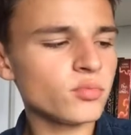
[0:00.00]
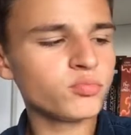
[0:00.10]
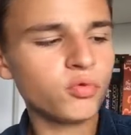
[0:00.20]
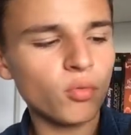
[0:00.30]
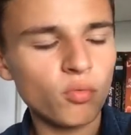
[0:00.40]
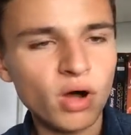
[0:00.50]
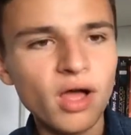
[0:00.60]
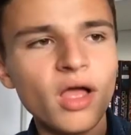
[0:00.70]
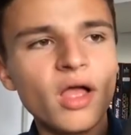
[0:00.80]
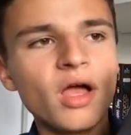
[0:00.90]
pour moi,
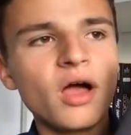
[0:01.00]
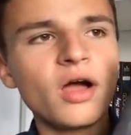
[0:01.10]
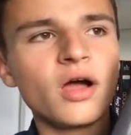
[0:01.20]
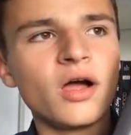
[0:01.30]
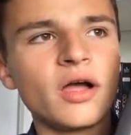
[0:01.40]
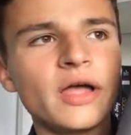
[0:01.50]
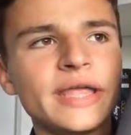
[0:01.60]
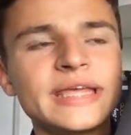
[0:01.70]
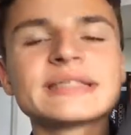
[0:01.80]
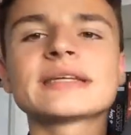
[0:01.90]
euh,
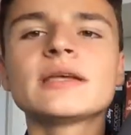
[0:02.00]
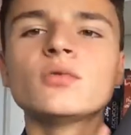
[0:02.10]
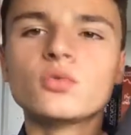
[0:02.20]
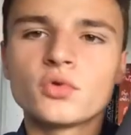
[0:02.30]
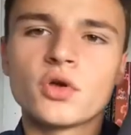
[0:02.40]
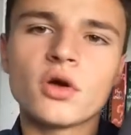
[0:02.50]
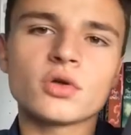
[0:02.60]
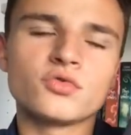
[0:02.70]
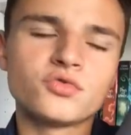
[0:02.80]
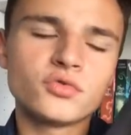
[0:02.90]
il y a certaines
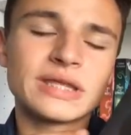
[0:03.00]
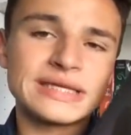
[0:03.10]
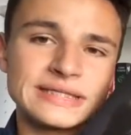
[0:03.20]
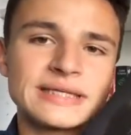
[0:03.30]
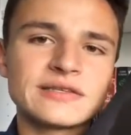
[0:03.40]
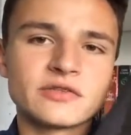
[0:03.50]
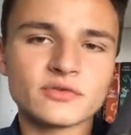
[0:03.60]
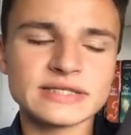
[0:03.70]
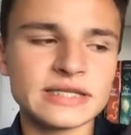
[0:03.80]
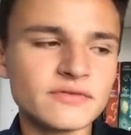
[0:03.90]
longueurs dues aux cassettes
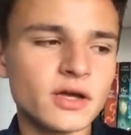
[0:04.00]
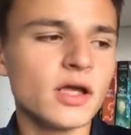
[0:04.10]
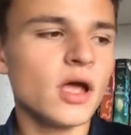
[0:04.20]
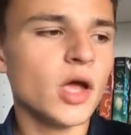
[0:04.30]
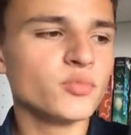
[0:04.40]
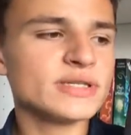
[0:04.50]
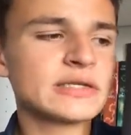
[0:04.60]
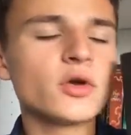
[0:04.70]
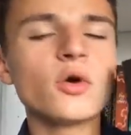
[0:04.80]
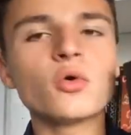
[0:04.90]
dans ce livre,
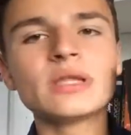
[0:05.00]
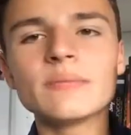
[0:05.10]
puisque au